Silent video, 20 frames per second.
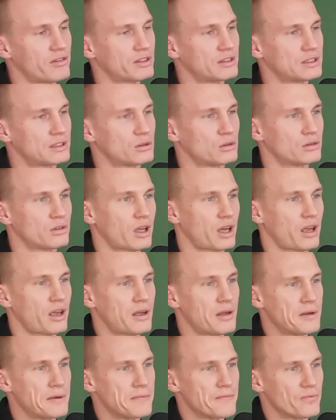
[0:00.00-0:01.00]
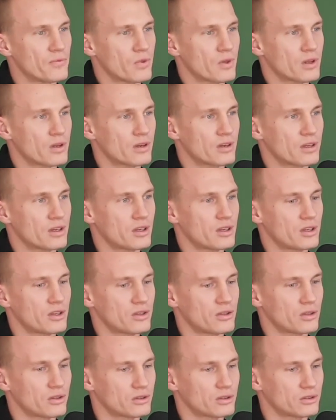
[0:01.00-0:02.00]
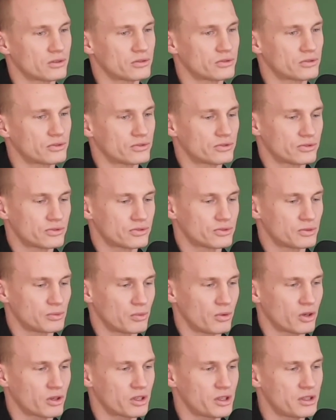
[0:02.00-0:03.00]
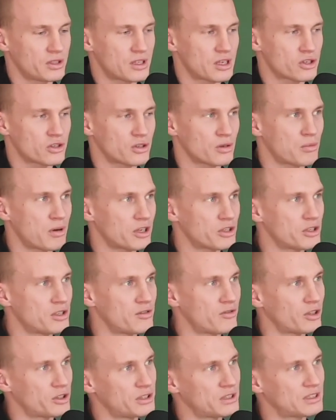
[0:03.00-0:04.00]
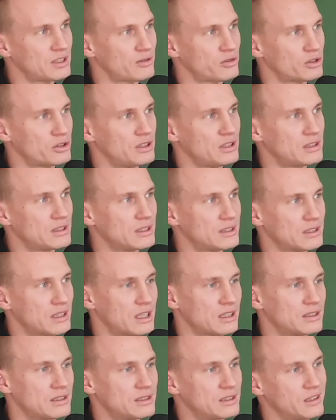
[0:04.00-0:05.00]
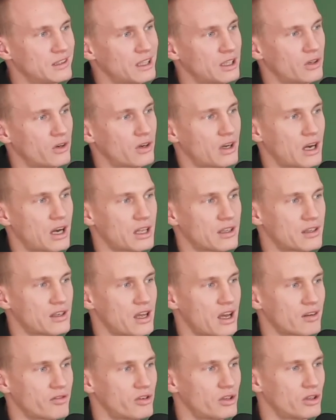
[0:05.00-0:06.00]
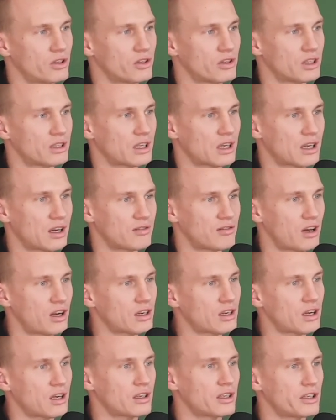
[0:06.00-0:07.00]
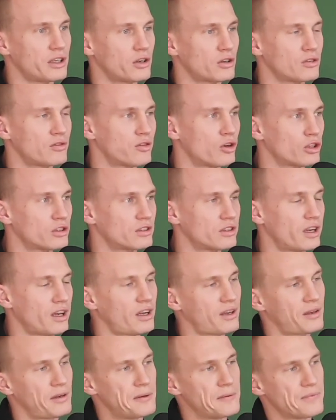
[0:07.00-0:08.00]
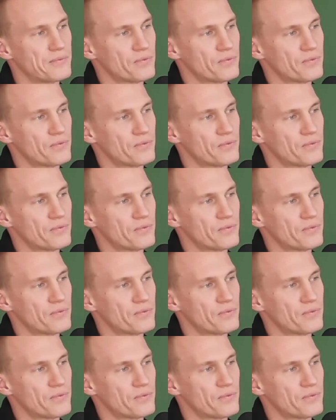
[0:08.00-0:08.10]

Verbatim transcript: więc tutaj Y, no, mogli też zobaczyć właśnie zawodnicy z tradycyjnego karate, jak wygląda taka mhm. walka i odwrotnie.